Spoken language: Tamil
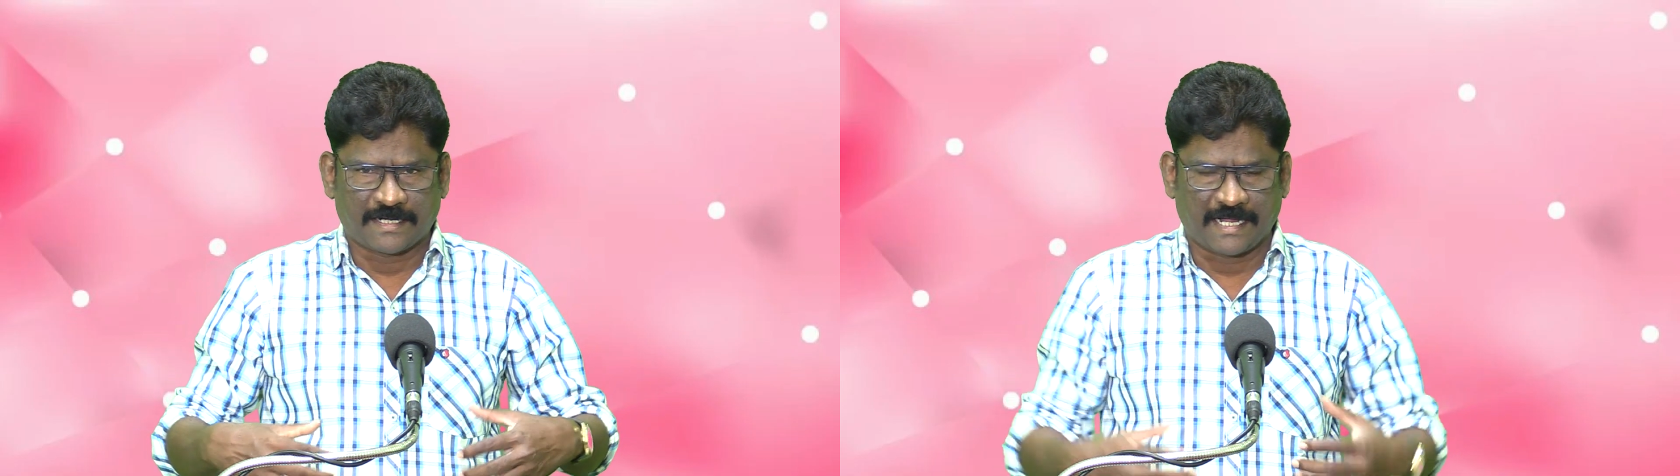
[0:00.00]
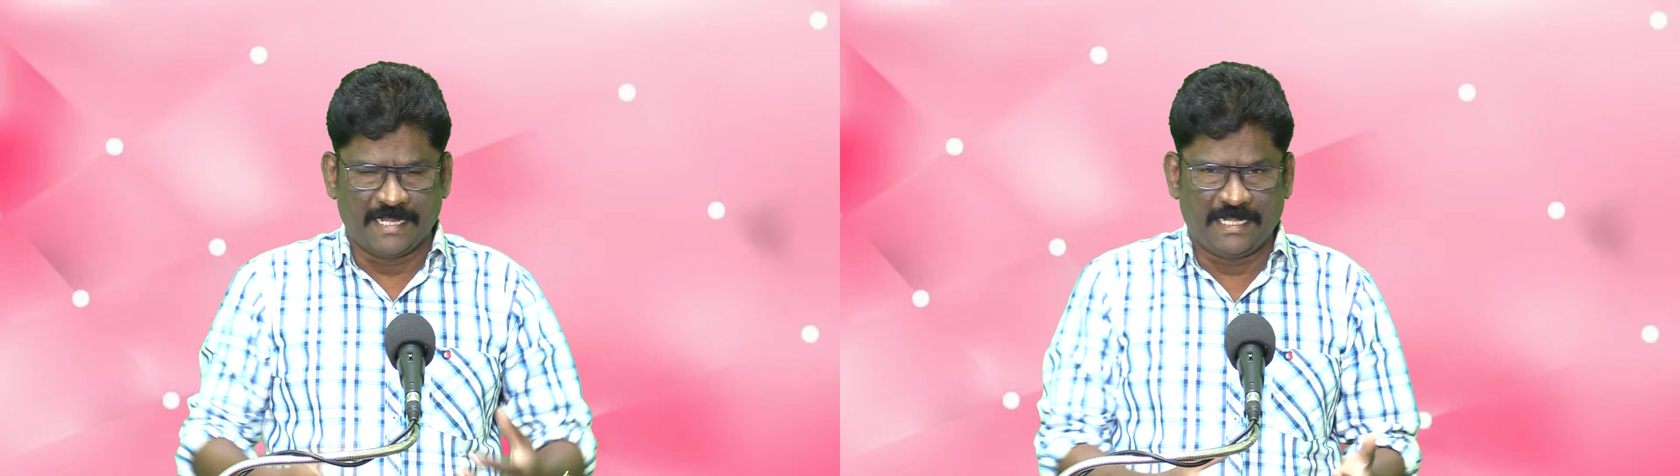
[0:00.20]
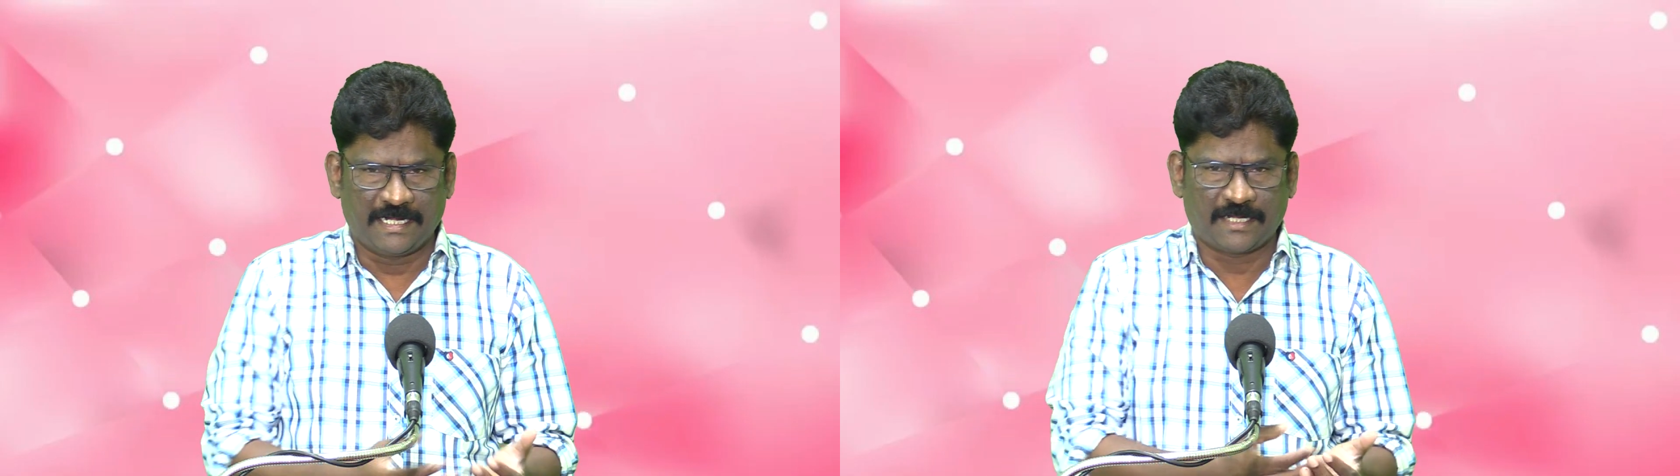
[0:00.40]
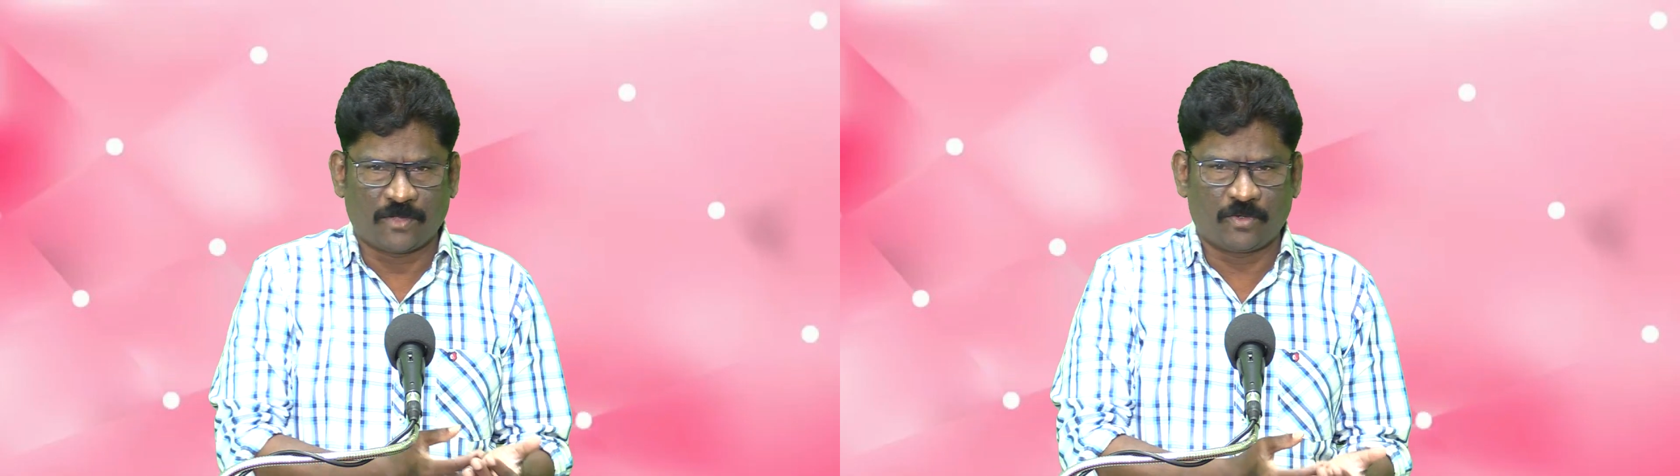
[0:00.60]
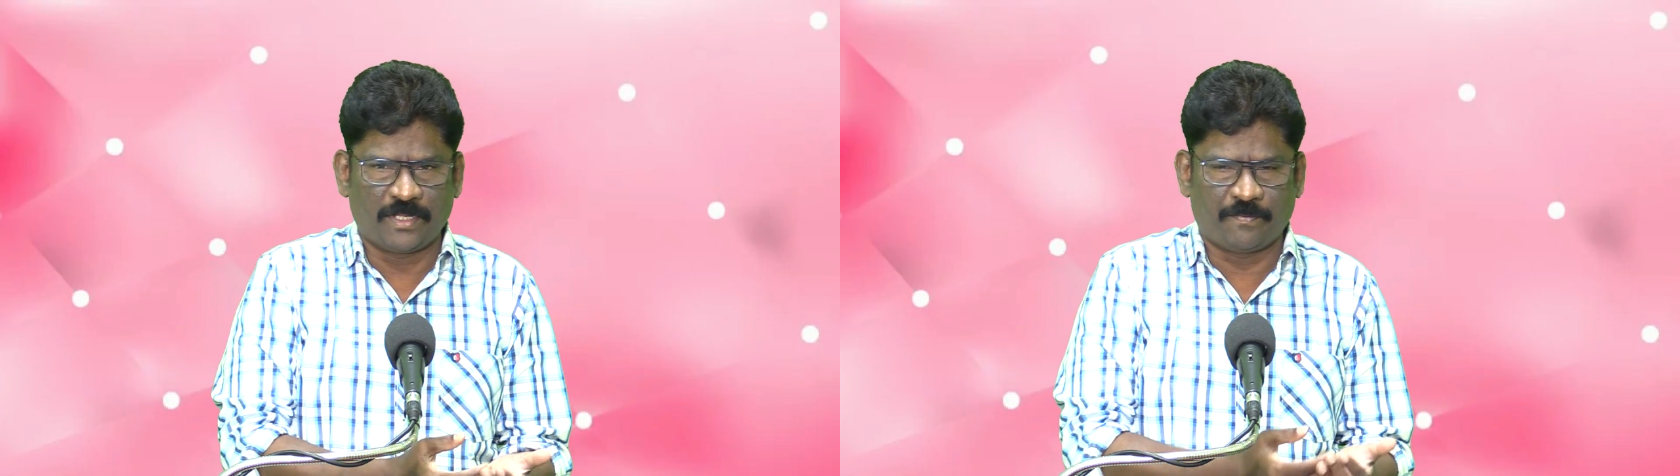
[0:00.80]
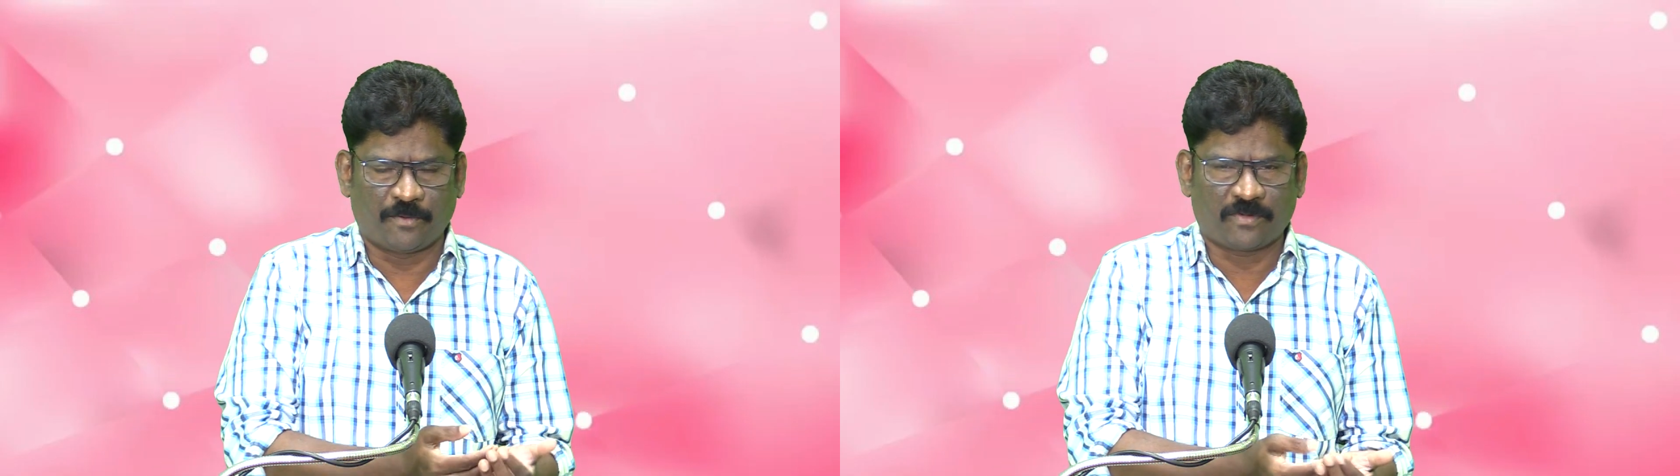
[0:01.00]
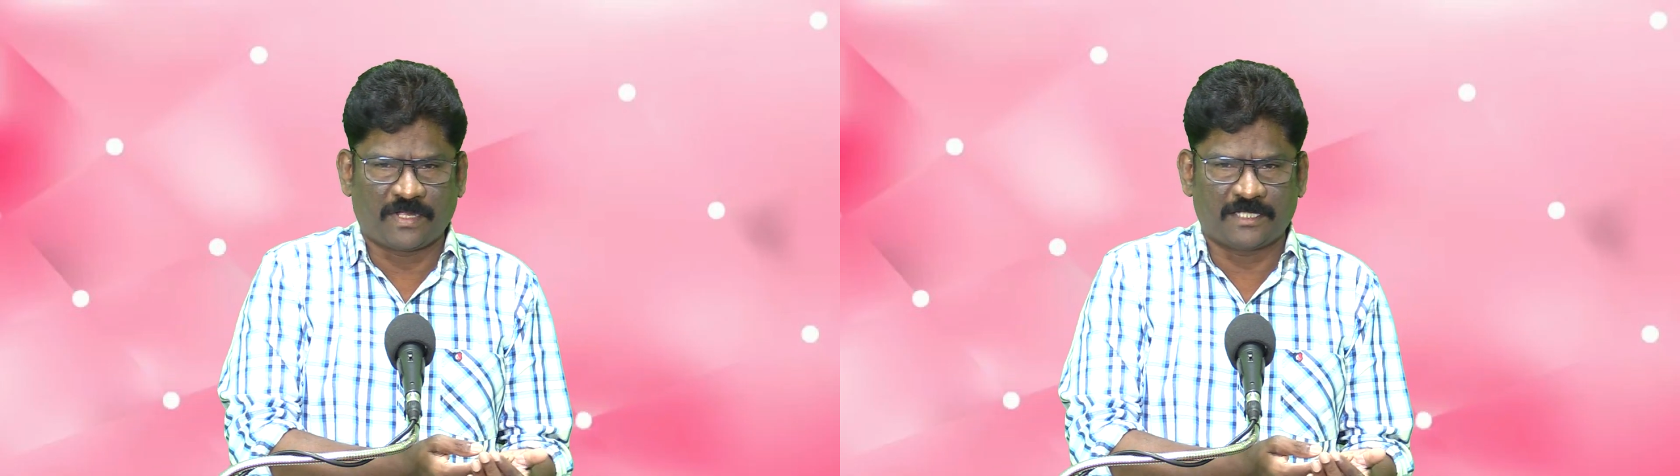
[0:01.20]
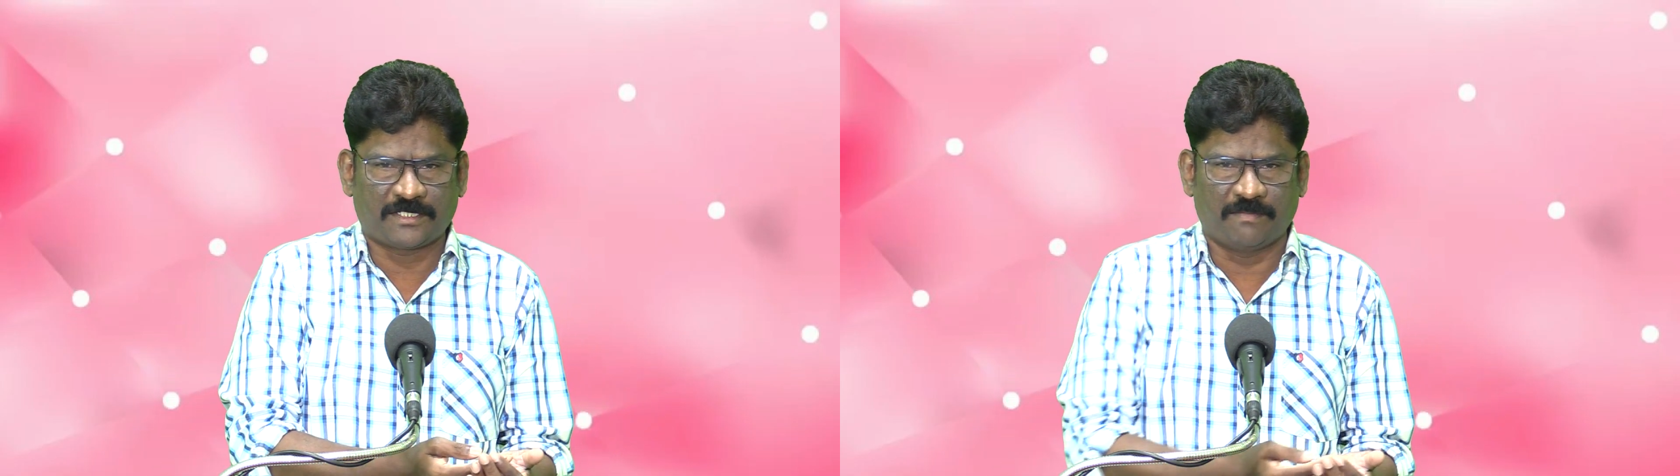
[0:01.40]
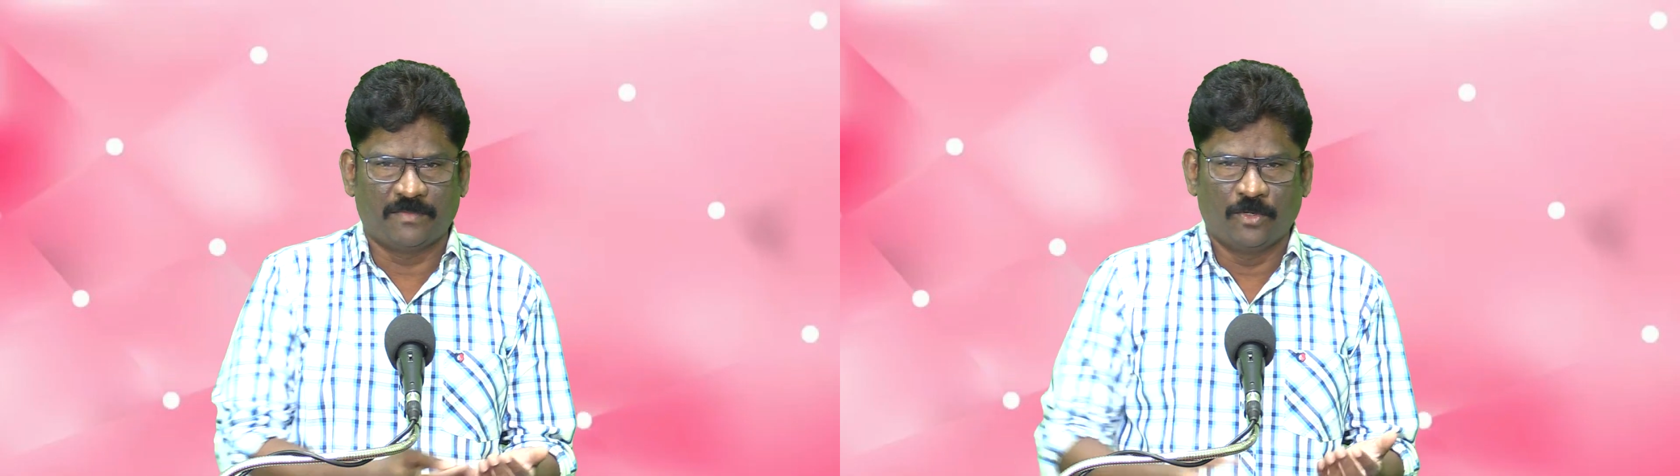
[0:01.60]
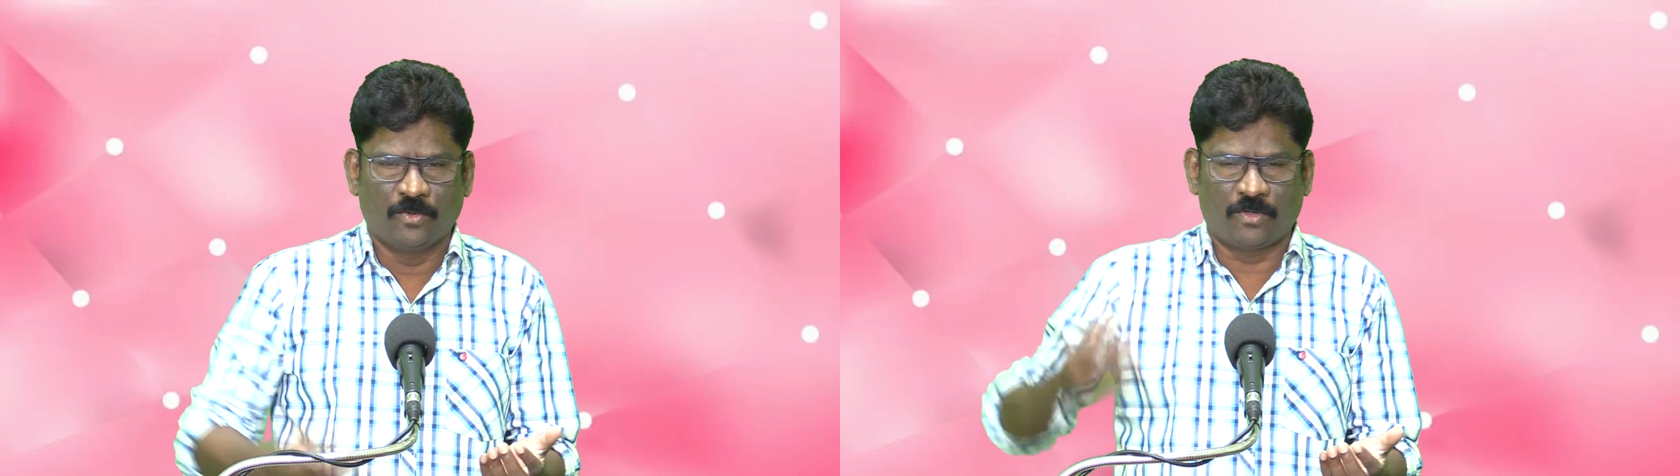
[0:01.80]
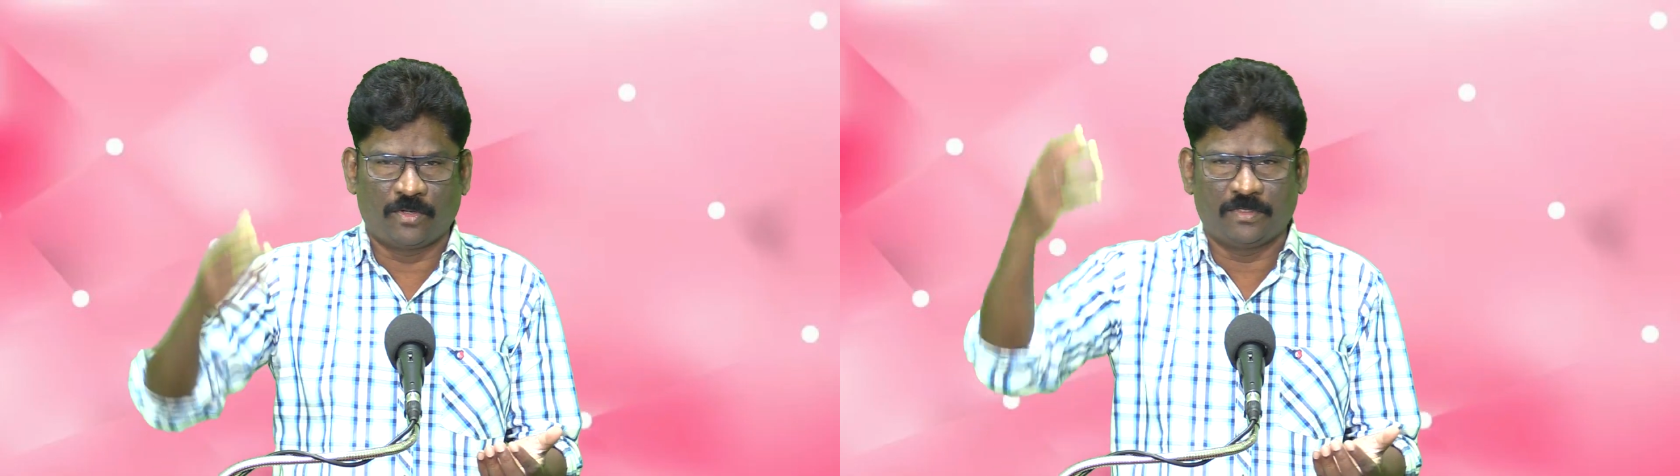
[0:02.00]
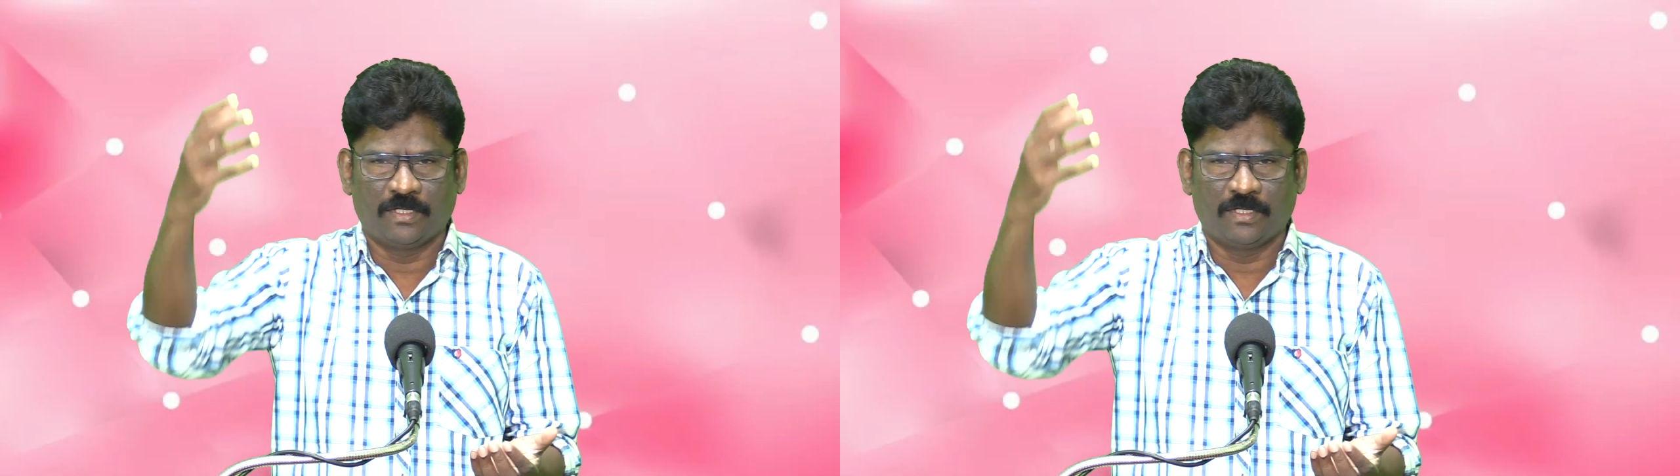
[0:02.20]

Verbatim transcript: கையில் இருக்கக்கூடிய பொற்கலசம் ஒரு